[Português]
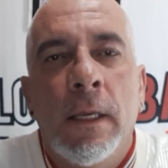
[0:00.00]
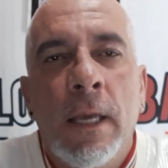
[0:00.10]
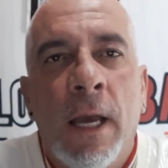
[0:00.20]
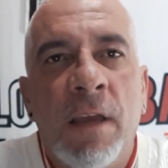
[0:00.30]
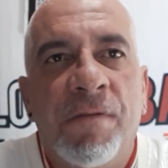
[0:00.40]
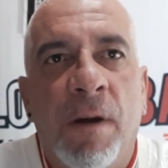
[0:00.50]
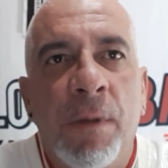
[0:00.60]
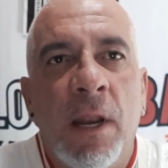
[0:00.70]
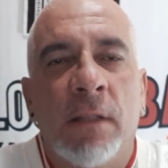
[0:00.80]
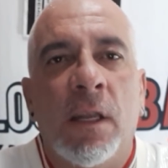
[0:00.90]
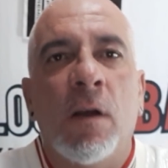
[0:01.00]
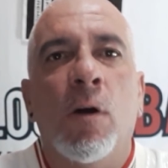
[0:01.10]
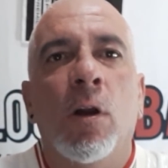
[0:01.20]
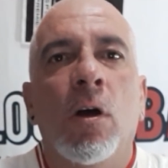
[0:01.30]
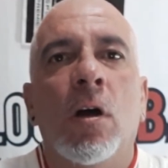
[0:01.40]
E aí, família
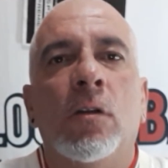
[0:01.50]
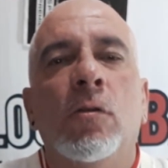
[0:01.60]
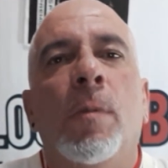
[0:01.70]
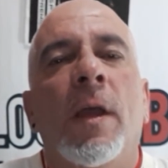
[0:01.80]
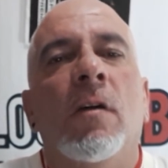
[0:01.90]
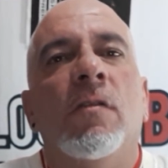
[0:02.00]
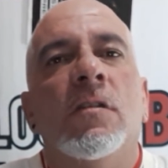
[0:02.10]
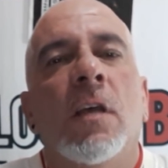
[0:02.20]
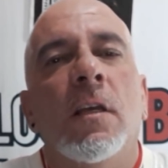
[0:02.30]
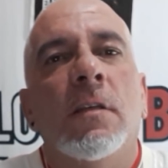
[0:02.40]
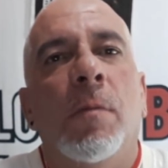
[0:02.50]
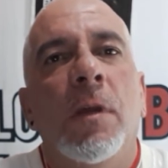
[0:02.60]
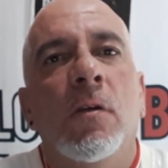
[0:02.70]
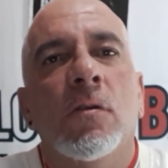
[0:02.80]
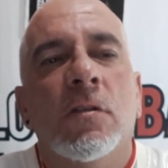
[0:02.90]
tricolor, tudo bem com vocês,
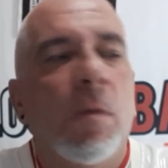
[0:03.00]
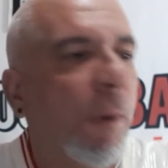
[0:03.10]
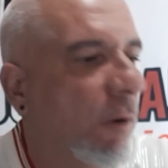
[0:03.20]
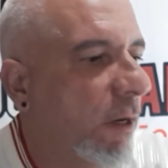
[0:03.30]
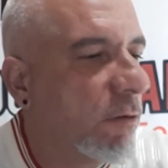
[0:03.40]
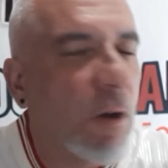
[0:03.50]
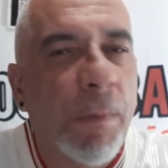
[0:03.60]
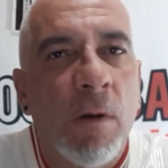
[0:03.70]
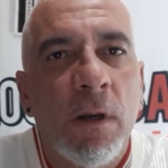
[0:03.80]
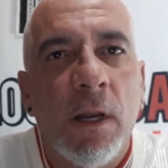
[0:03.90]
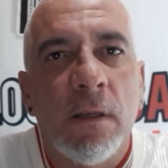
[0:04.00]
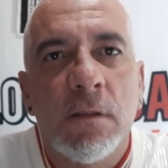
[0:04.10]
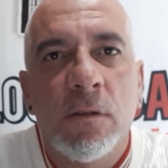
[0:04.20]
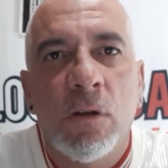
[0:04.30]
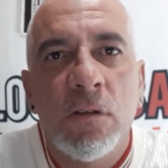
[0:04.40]
amigos são paulinos, são
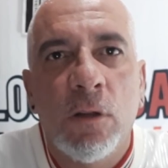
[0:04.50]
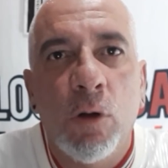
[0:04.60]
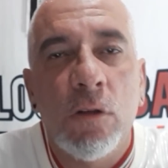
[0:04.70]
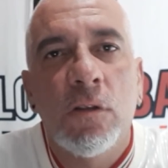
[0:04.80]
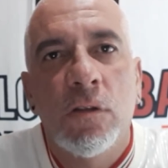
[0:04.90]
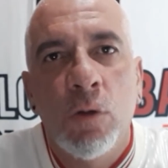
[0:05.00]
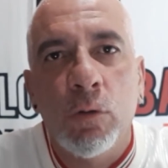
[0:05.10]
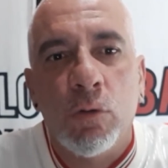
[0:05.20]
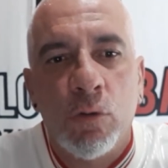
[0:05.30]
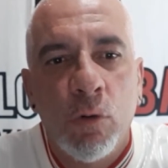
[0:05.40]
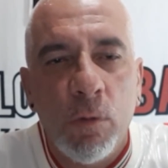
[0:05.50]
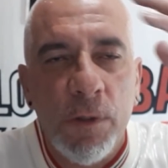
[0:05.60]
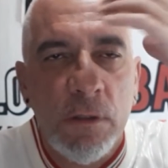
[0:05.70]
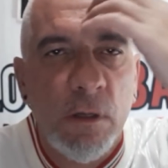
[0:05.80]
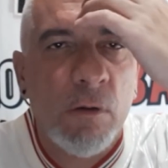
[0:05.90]
paulinas, torcedores de outros
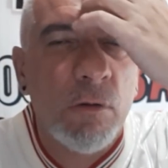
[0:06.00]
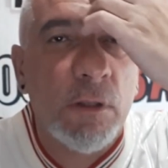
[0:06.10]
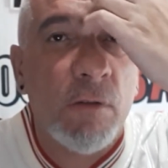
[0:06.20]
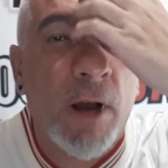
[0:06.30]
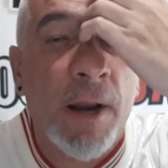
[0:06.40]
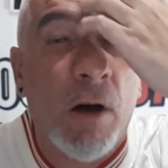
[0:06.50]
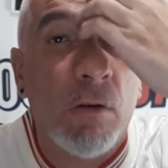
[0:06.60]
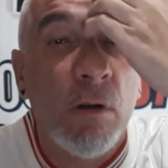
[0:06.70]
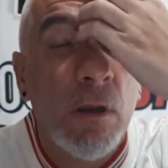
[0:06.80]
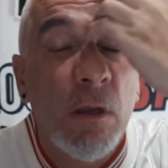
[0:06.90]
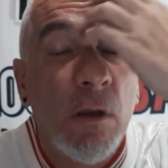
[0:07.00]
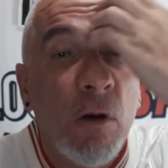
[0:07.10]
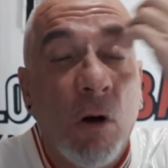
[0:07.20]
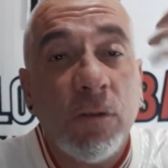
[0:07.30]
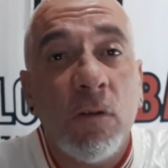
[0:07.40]
clubes que curtem o canal?
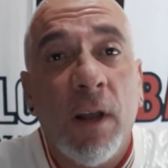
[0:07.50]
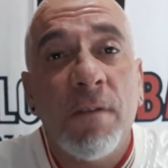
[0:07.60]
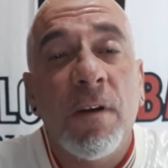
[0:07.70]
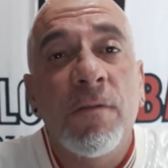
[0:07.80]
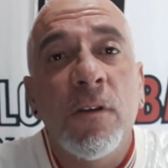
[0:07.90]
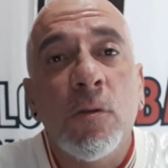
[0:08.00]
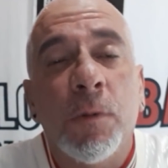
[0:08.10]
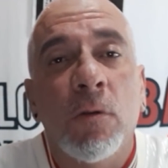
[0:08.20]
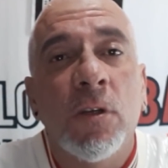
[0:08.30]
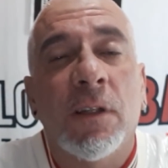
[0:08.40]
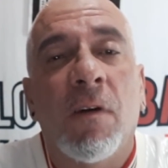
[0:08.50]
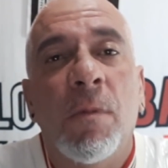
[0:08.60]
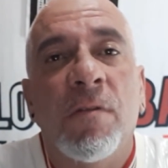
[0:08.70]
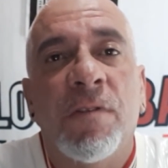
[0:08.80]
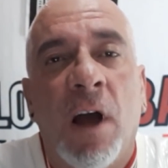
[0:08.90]
Ontem eu não gravei vídeo porque o dia estava
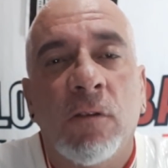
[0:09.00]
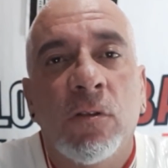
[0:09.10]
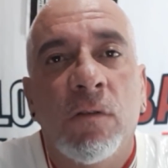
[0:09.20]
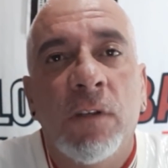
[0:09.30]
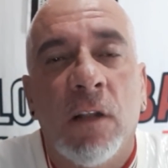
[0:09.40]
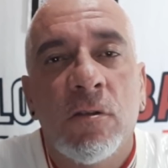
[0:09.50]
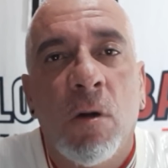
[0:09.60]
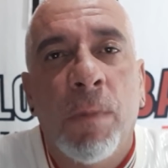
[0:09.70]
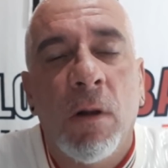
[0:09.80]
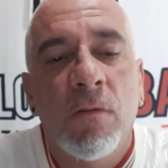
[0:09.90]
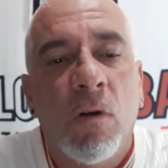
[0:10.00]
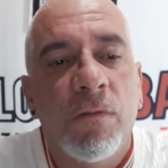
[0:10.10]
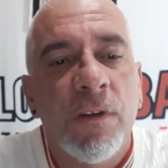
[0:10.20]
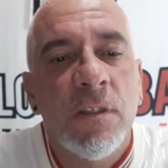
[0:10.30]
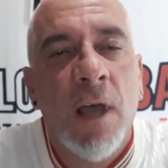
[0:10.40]
meio fraco de novidade de São Paulo, vou
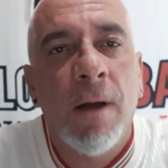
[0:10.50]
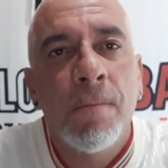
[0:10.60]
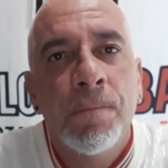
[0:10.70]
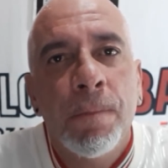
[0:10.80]
confessar.